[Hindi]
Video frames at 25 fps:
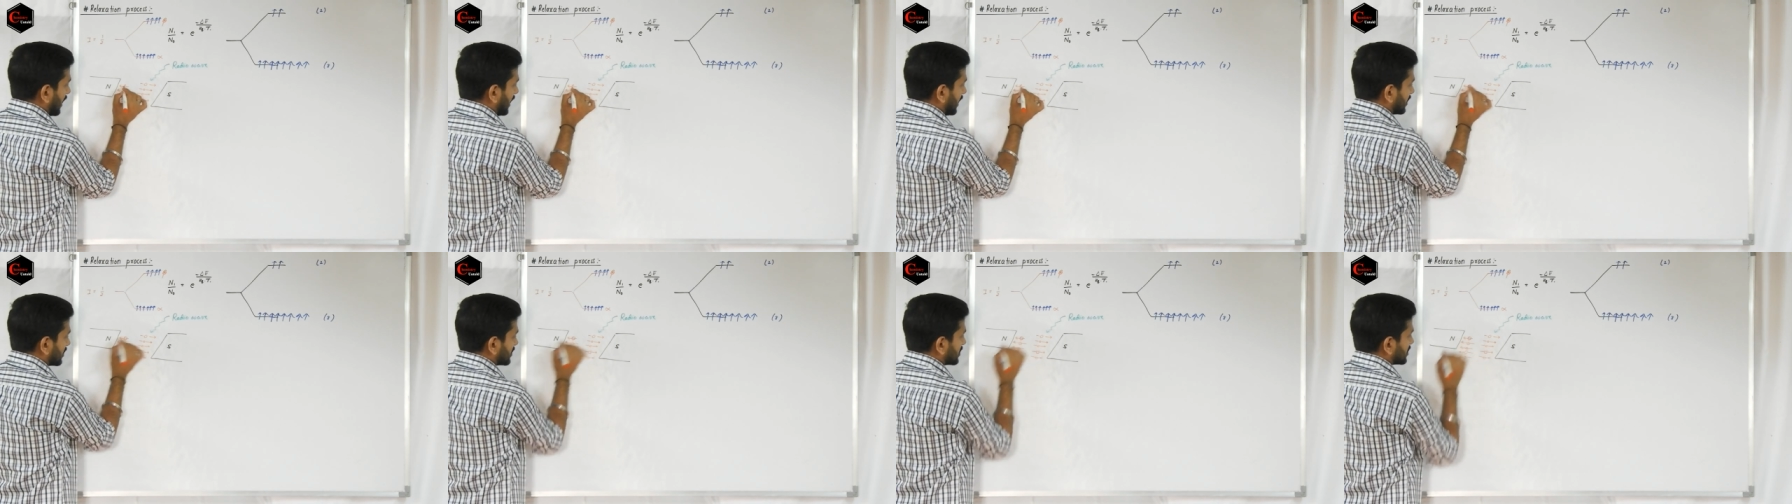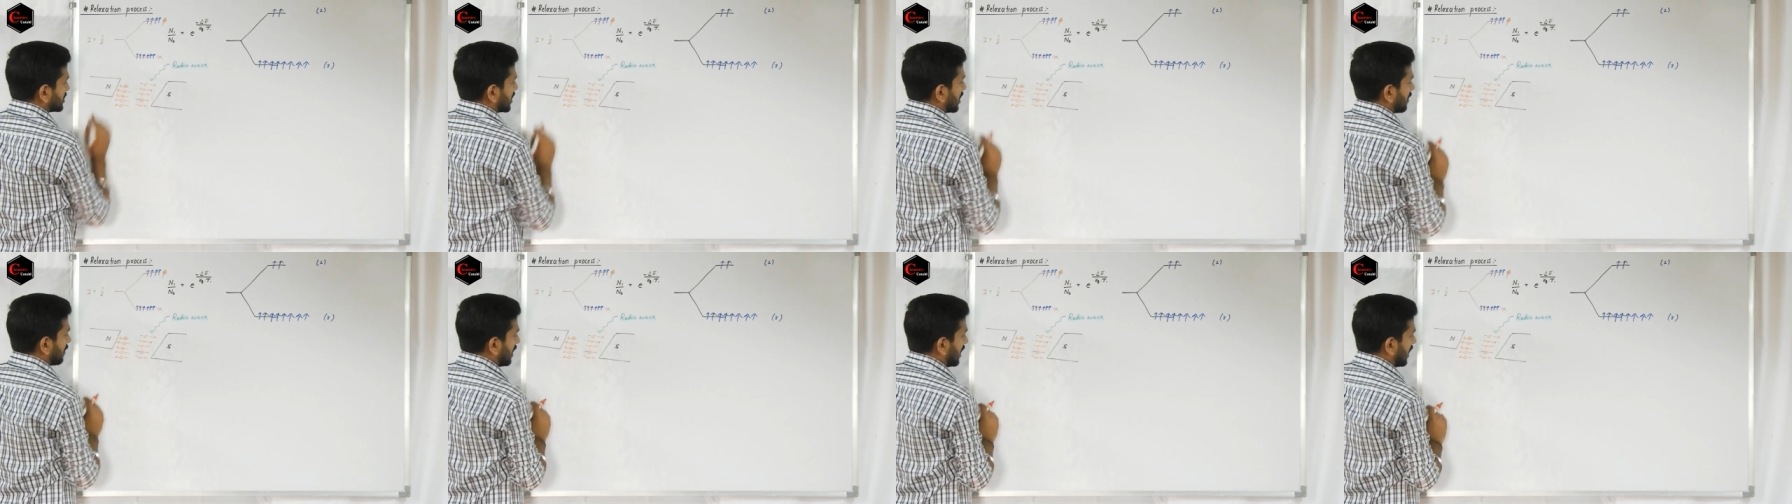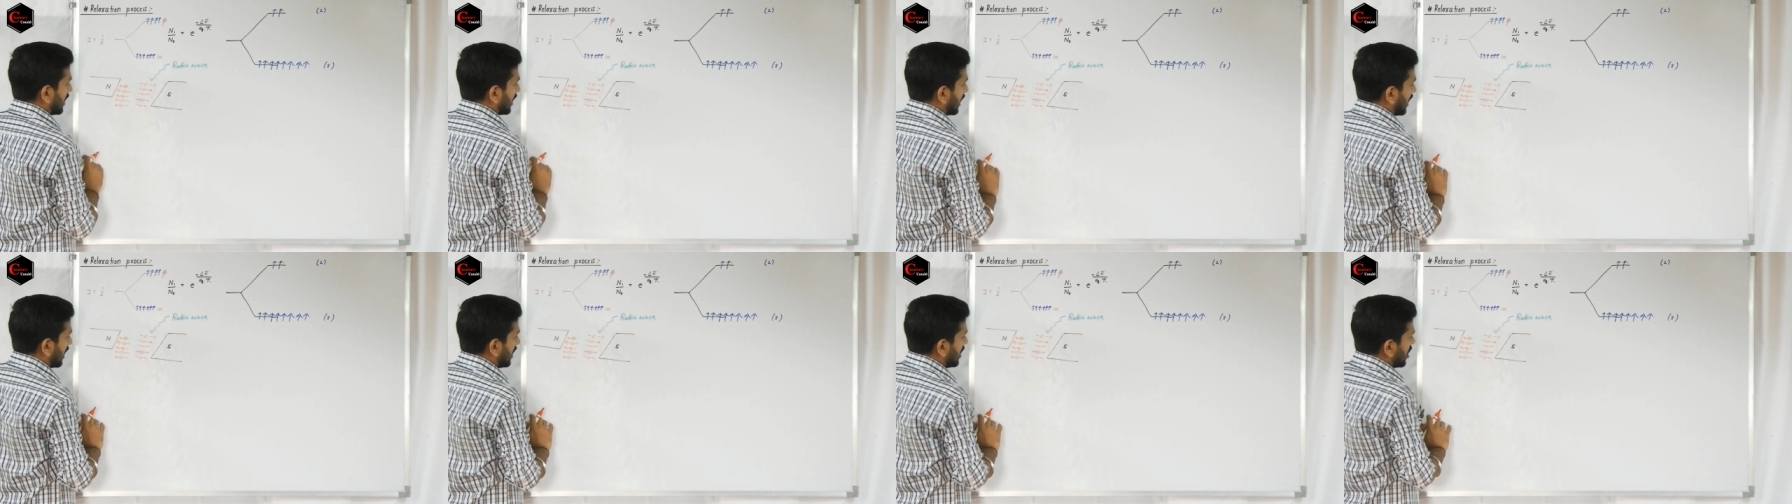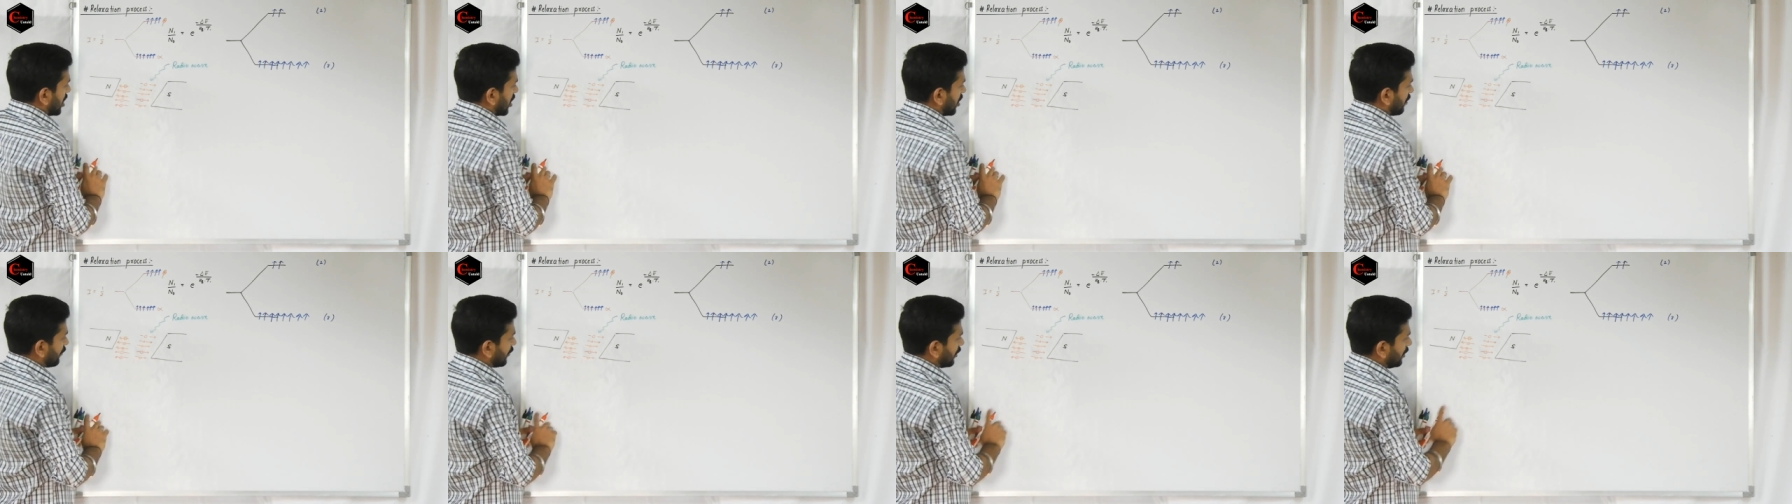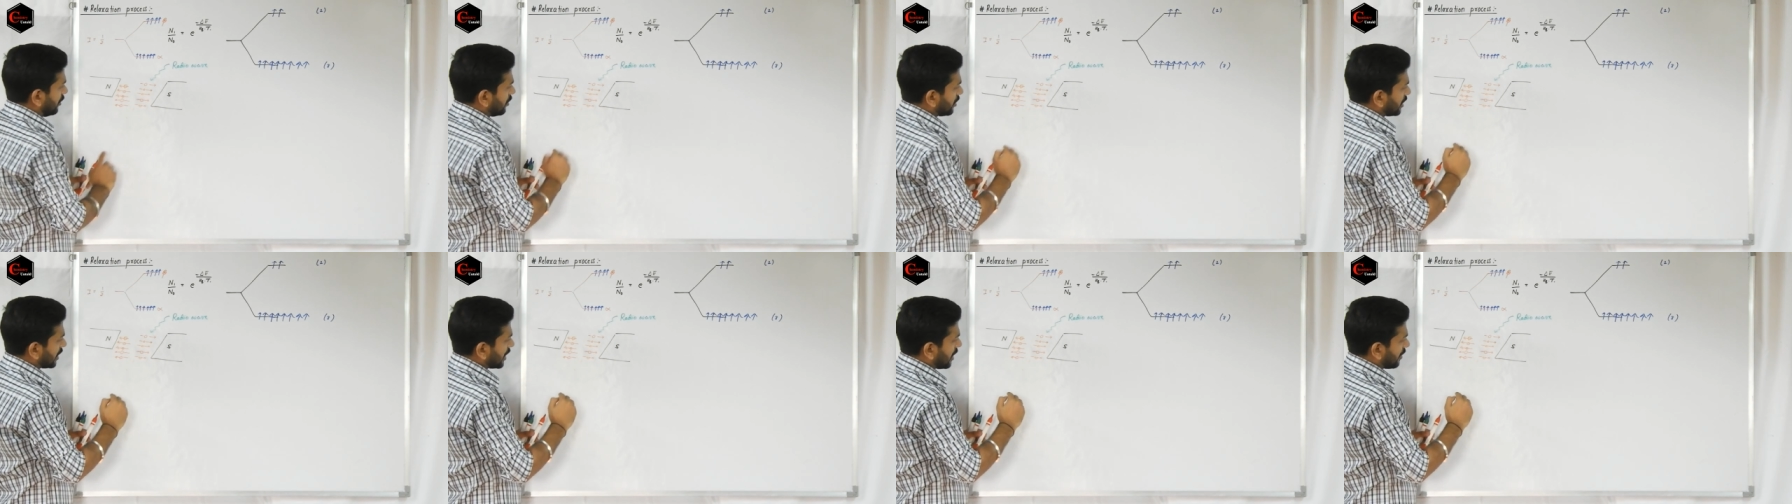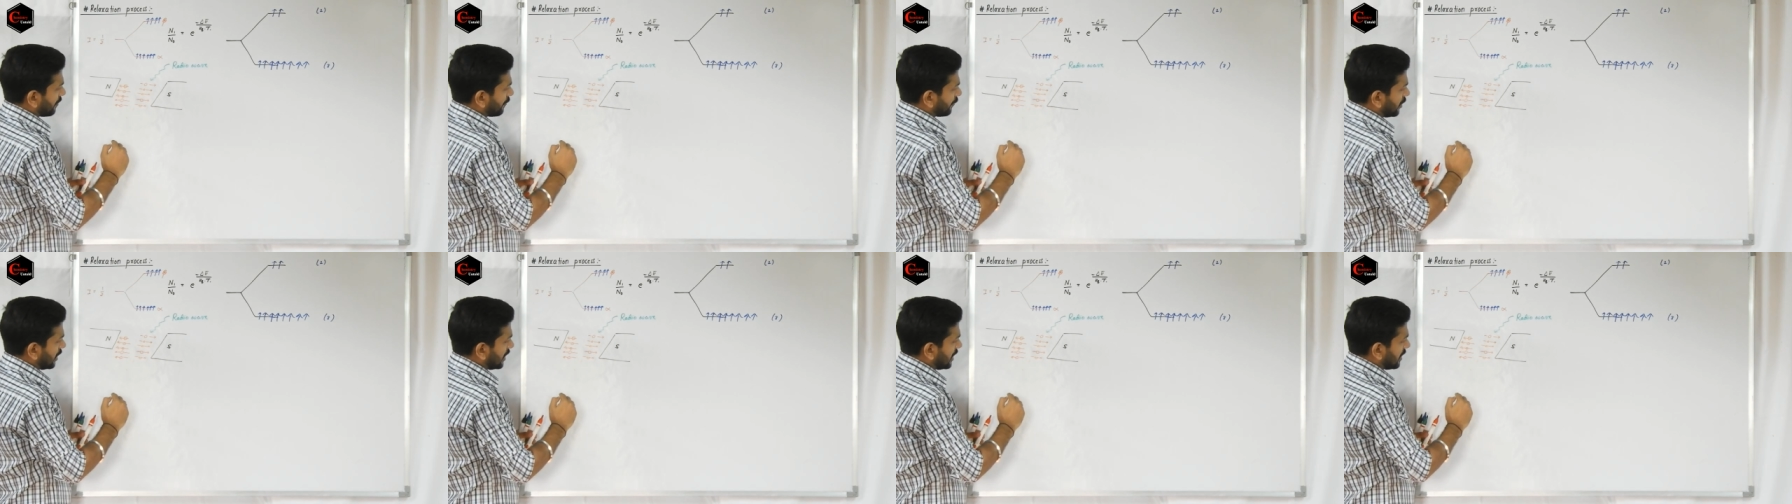एनर्जी स्टेट में आ गया इफ़ यू लुक
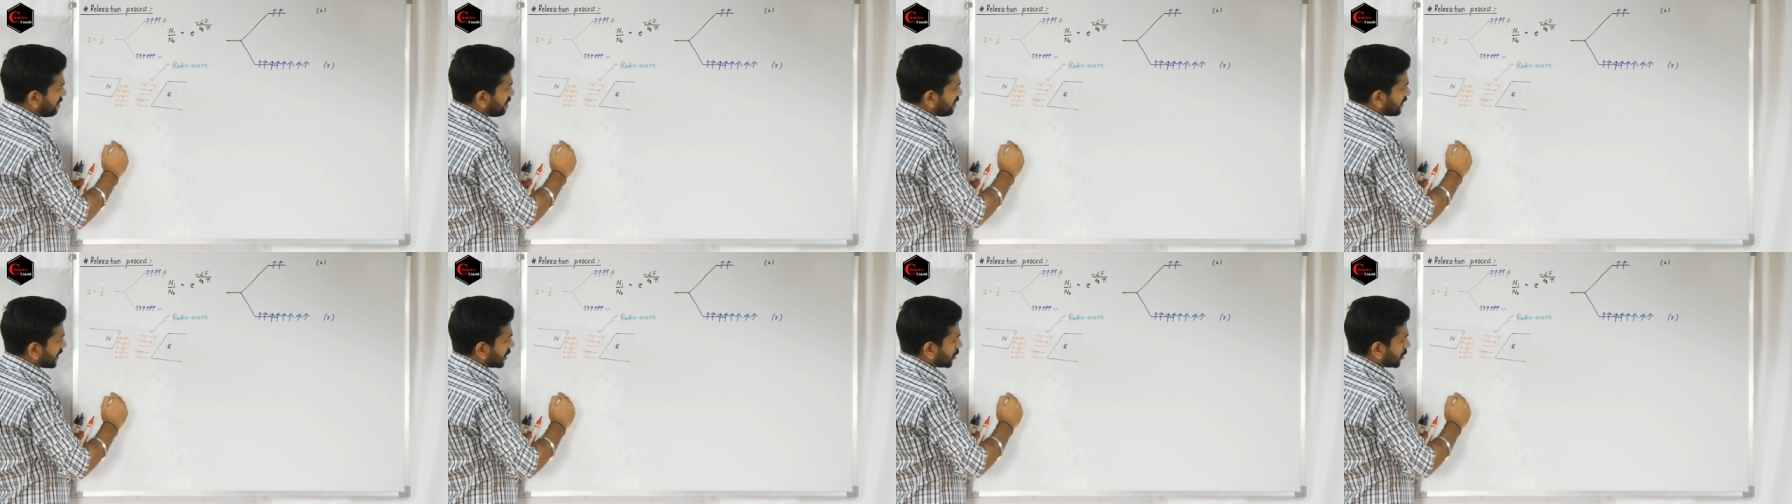केयरफुली